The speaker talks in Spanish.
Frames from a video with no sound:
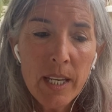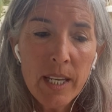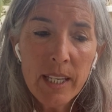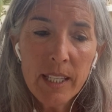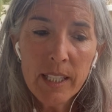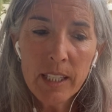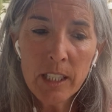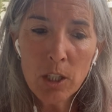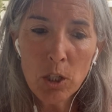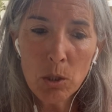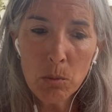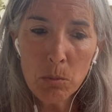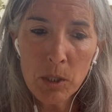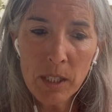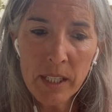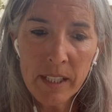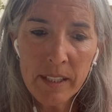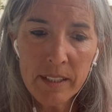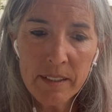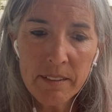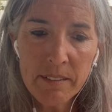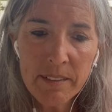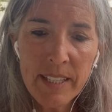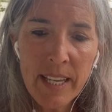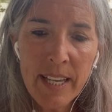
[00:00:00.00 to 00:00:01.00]
Y como les
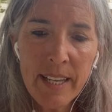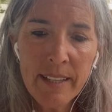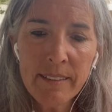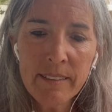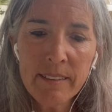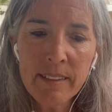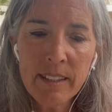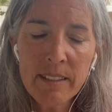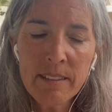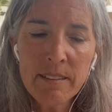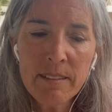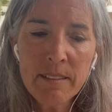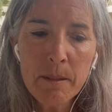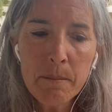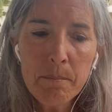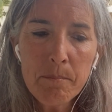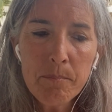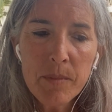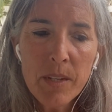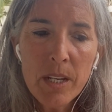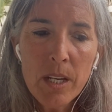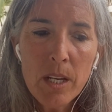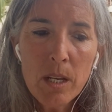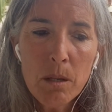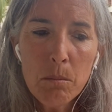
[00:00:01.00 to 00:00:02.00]
decía antes,
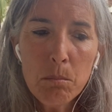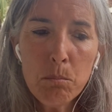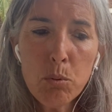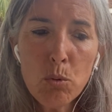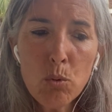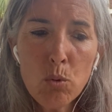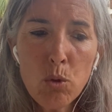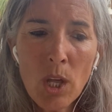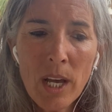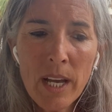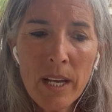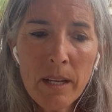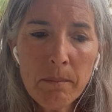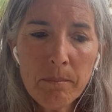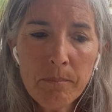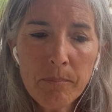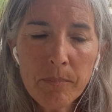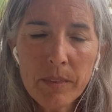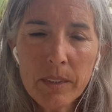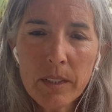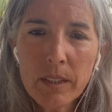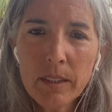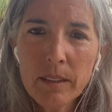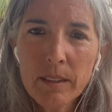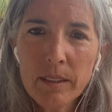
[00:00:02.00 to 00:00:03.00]
Buda
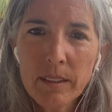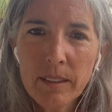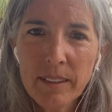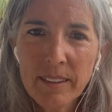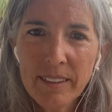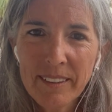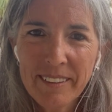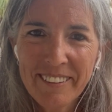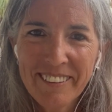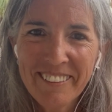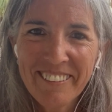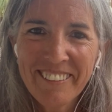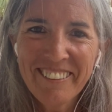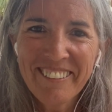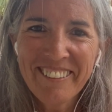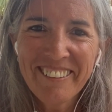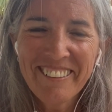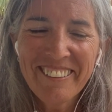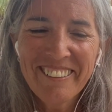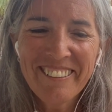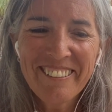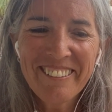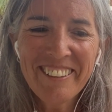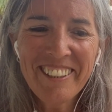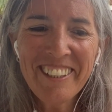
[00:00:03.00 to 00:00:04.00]

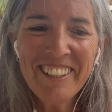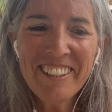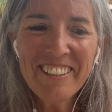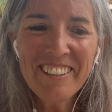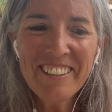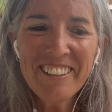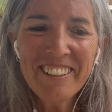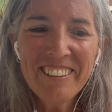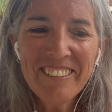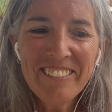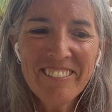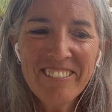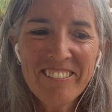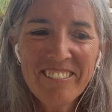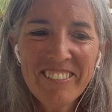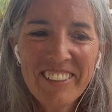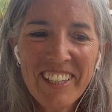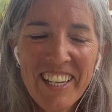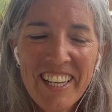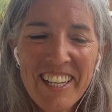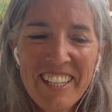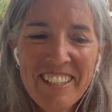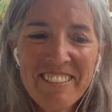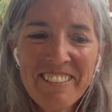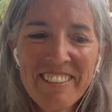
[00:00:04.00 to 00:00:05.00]
¿sí?
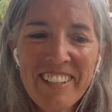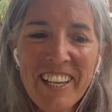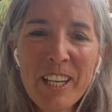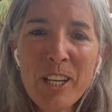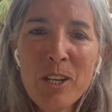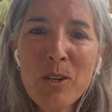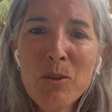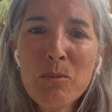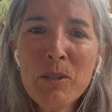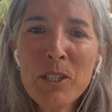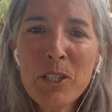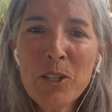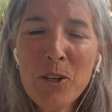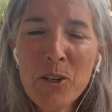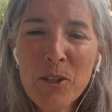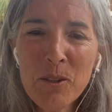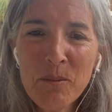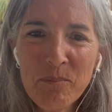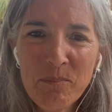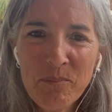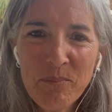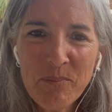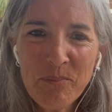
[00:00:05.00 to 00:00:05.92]
se iluminó